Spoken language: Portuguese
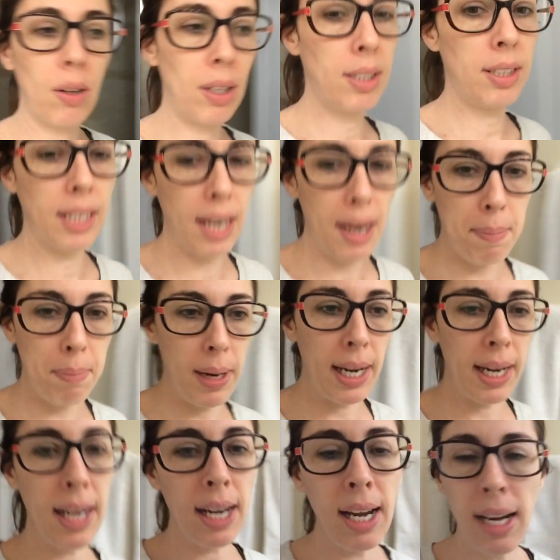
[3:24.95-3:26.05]
Então assim, é
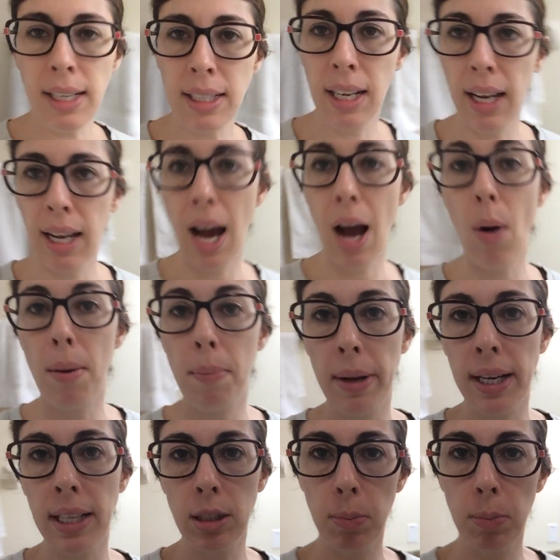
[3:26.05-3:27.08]
bem legal, é bem